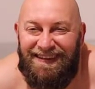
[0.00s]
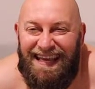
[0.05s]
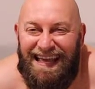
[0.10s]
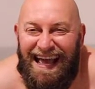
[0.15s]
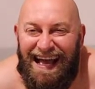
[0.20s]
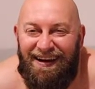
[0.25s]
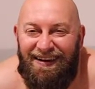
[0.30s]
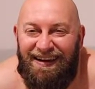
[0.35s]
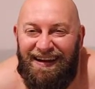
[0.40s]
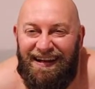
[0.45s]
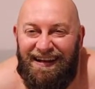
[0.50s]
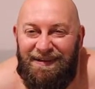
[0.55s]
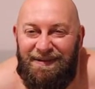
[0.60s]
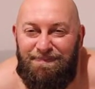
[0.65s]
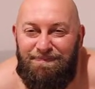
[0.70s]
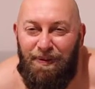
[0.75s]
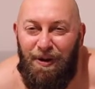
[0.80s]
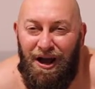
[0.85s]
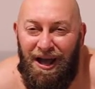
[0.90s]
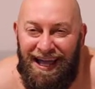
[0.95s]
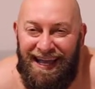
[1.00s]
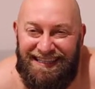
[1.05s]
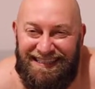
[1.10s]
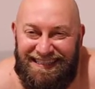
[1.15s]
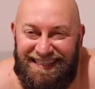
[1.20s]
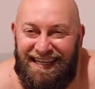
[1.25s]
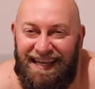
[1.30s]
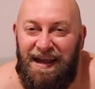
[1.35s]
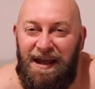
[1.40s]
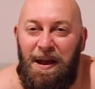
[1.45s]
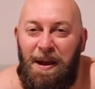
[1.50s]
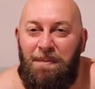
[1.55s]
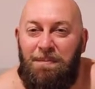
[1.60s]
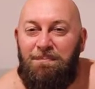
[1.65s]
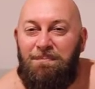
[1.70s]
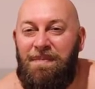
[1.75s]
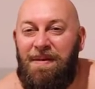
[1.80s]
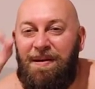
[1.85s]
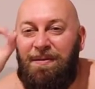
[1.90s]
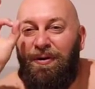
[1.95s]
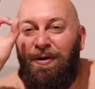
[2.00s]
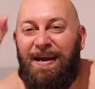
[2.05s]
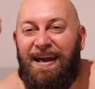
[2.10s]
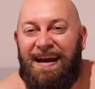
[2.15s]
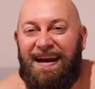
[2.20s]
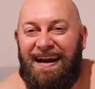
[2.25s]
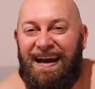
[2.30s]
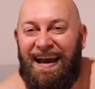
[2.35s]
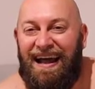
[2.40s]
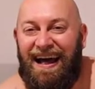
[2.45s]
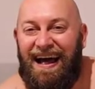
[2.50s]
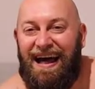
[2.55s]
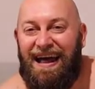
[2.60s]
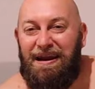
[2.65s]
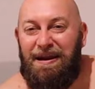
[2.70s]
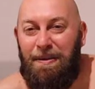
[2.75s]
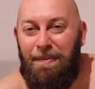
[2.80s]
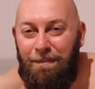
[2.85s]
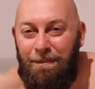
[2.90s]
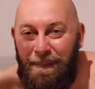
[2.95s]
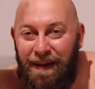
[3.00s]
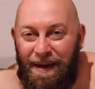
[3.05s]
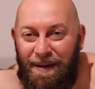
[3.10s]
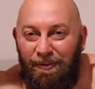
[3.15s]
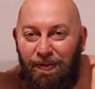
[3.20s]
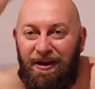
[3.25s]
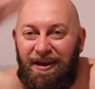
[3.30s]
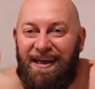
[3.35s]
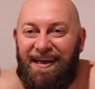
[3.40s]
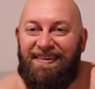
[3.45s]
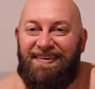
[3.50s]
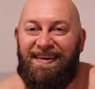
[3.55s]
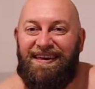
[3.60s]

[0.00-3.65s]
y ahora, pues me voy a relajar, me voy a